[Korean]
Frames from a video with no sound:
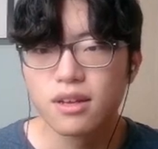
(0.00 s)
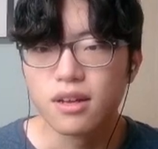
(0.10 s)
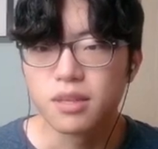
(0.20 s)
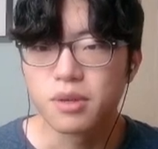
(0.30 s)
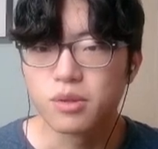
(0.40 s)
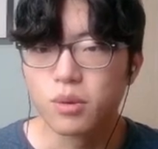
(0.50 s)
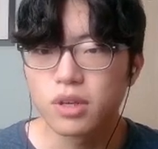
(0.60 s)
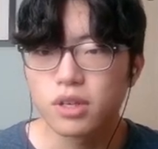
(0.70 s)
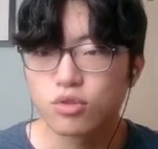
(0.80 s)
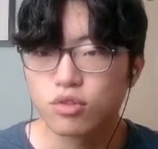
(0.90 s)
아니면
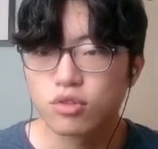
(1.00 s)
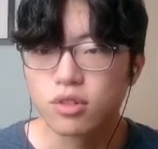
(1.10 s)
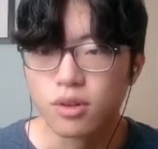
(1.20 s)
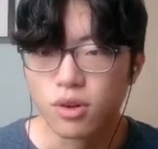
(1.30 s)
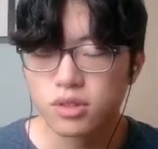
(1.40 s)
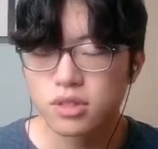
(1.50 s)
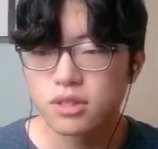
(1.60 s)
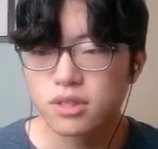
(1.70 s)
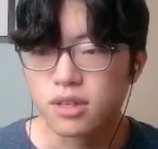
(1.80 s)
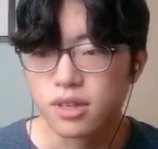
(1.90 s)
농약에 죽든
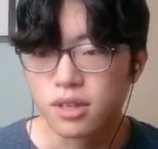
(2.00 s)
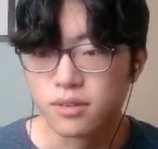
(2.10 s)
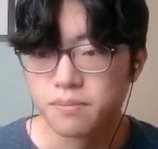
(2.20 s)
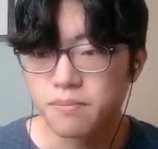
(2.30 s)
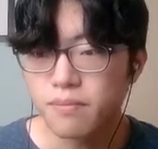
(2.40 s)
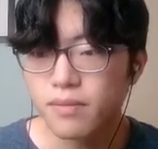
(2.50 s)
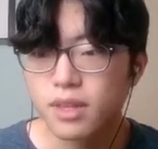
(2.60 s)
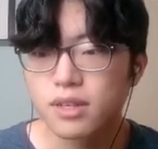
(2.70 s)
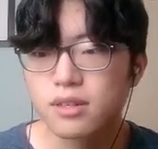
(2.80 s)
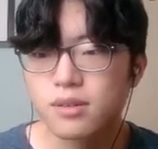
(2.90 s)
어찌됐든 간에요.
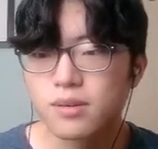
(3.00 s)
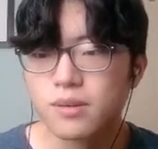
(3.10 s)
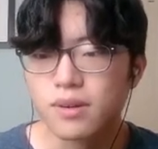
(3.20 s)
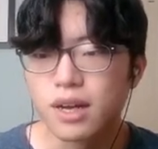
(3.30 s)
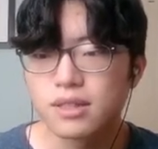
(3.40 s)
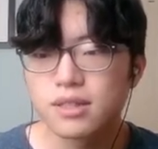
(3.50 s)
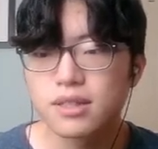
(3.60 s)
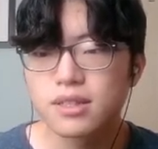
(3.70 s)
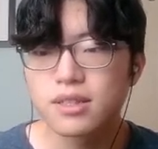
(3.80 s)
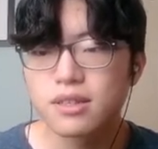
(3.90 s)
그리고 같은
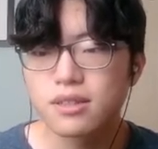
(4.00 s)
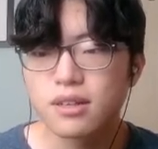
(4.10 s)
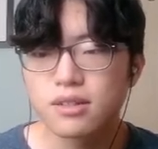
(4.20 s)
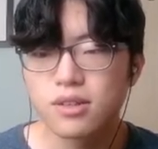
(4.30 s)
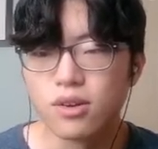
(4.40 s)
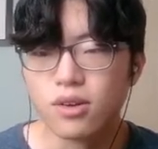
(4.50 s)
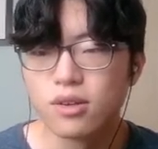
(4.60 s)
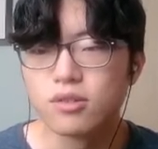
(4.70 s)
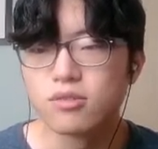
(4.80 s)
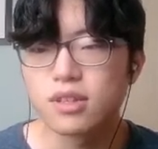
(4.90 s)
크기의 땅에서
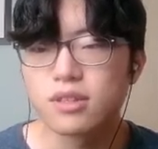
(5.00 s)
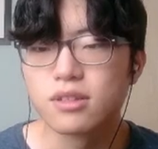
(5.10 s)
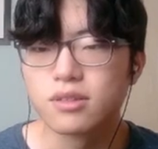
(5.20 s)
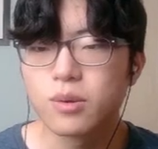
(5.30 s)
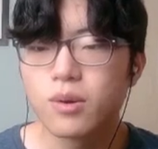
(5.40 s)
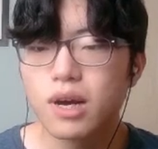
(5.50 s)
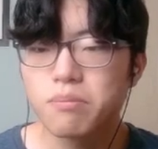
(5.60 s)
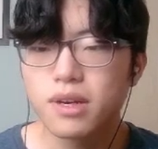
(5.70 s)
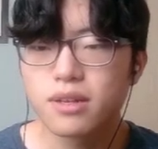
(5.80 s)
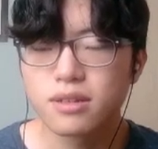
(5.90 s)
우리는 소 한
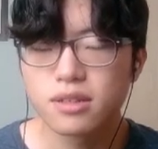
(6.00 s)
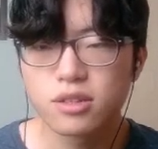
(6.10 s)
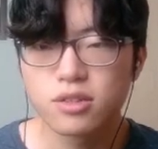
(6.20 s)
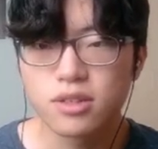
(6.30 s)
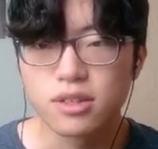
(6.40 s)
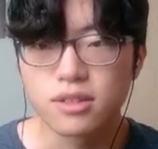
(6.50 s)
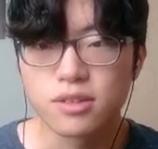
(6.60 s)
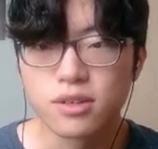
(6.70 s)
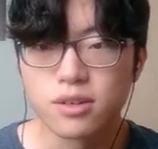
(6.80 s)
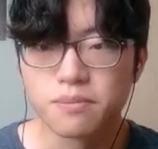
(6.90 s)
마리를 키울 수가
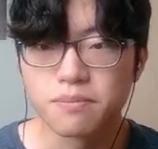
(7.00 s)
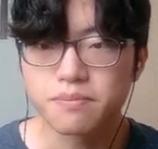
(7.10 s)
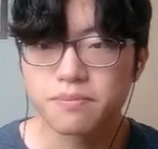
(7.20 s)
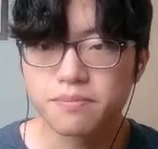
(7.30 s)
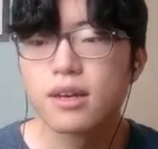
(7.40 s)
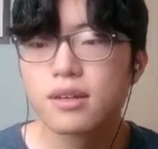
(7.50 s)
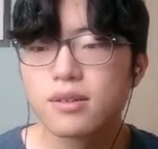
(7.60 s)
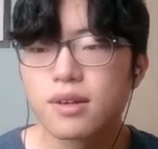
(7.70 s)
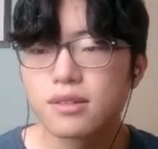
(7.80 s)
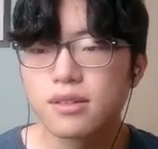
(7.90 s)
있어요.
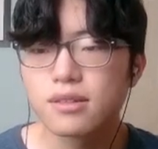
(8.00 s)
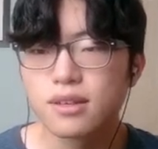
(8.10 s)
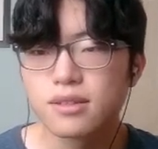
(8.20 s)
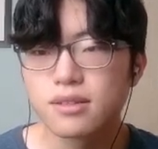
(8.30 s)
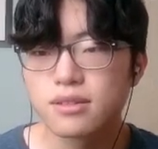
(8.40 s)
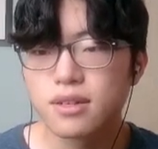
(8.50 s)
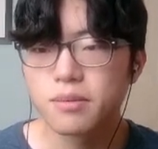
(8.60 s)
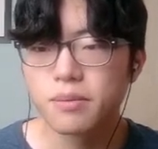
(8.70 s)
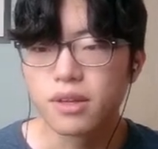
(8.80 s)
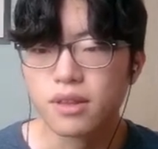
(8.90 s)
그리고 간단한 계산을
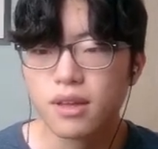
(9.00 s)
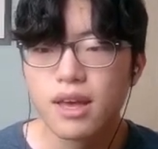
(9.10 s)
해보면